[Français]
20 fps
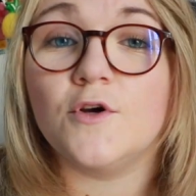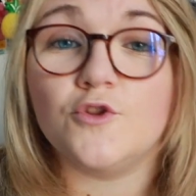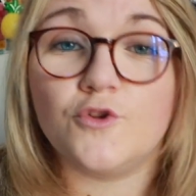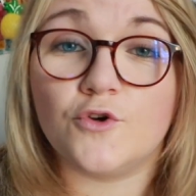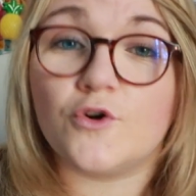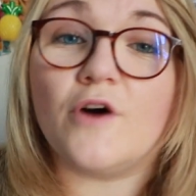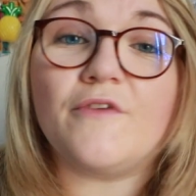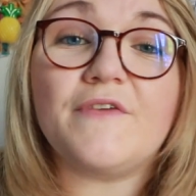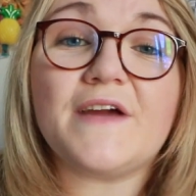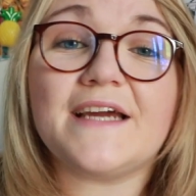
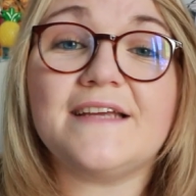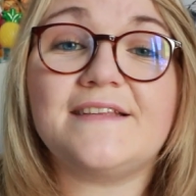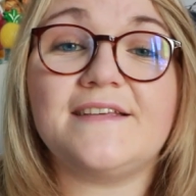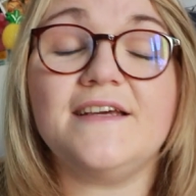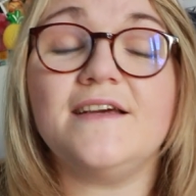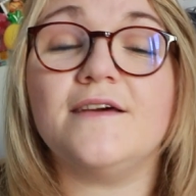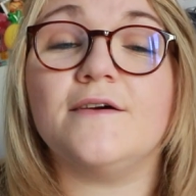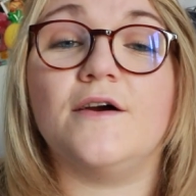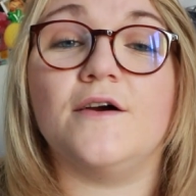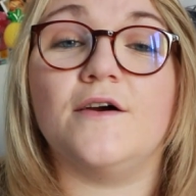Donc en
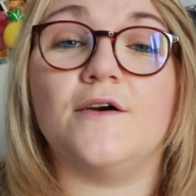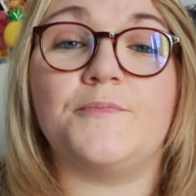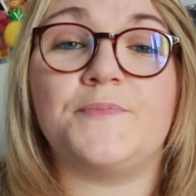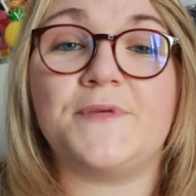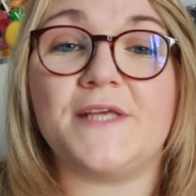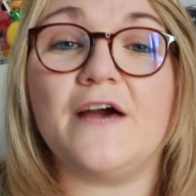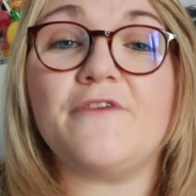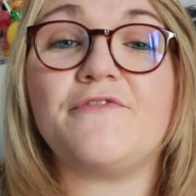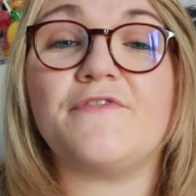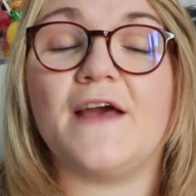vérité, euh,
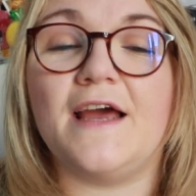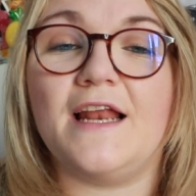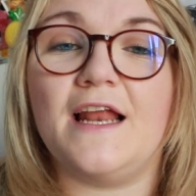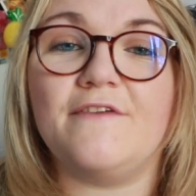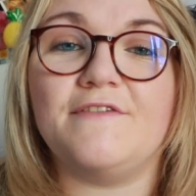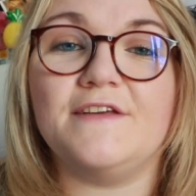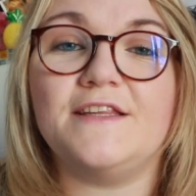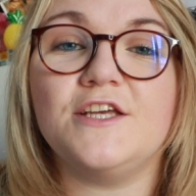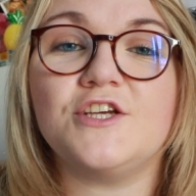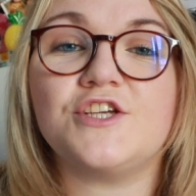Piaf, elle
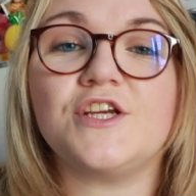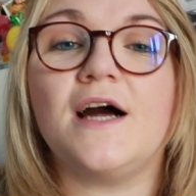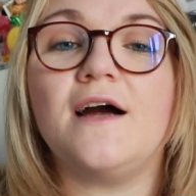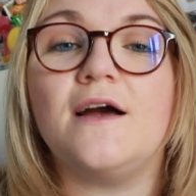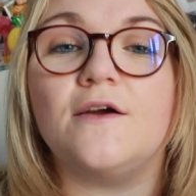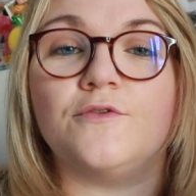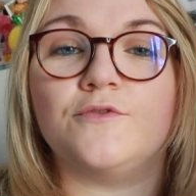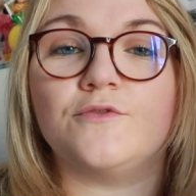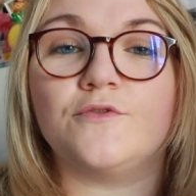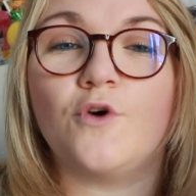avait déjà
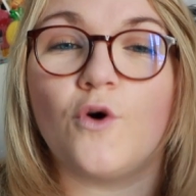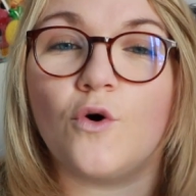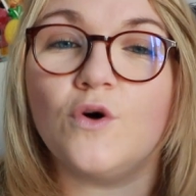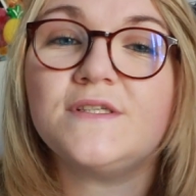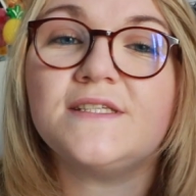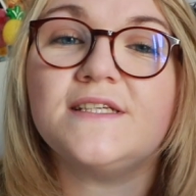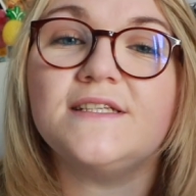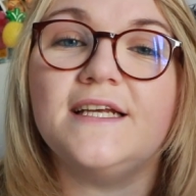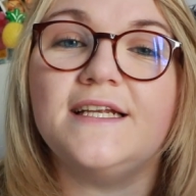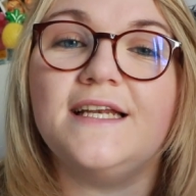une
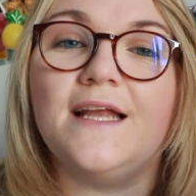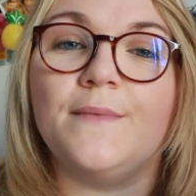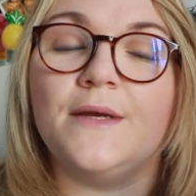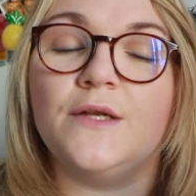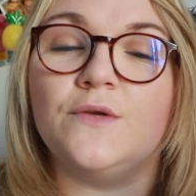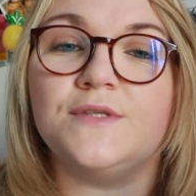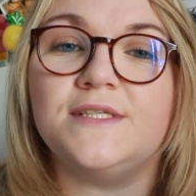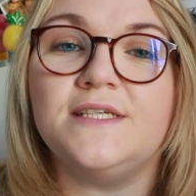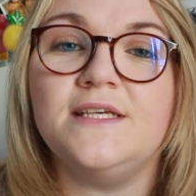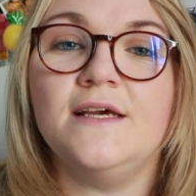grosse idée de la
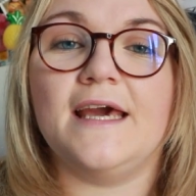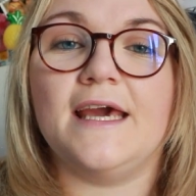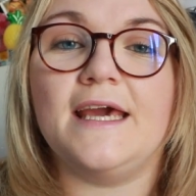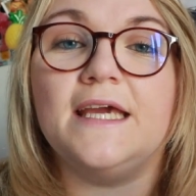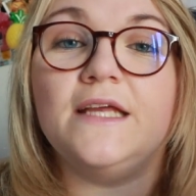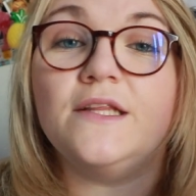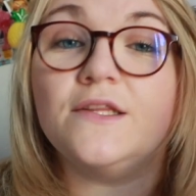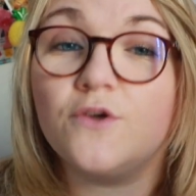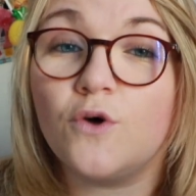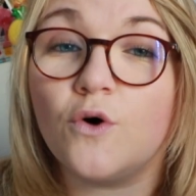mélodie
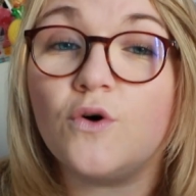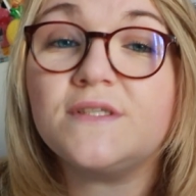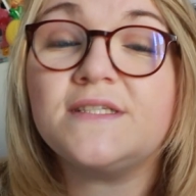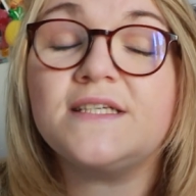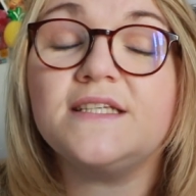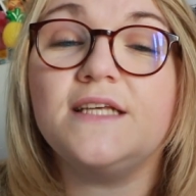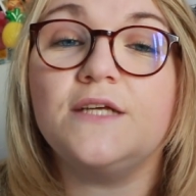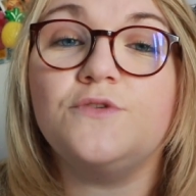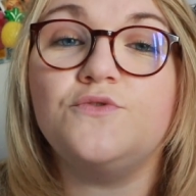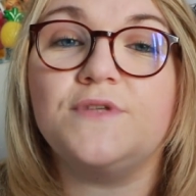et une grosse
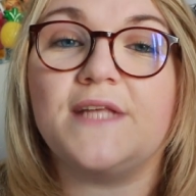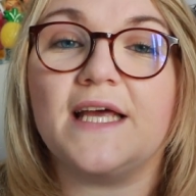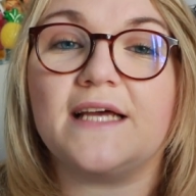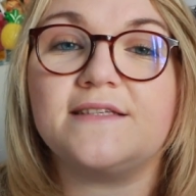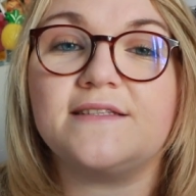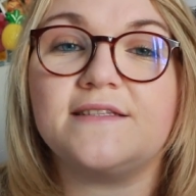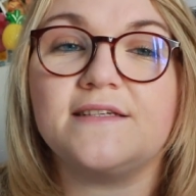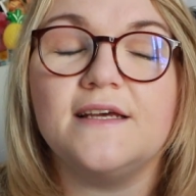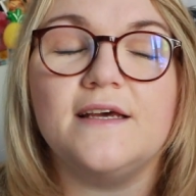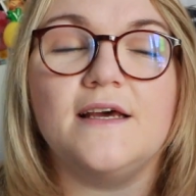idée du
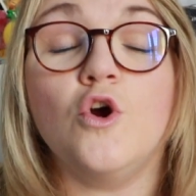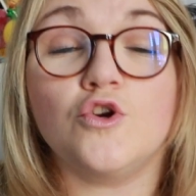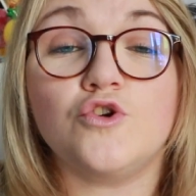texte.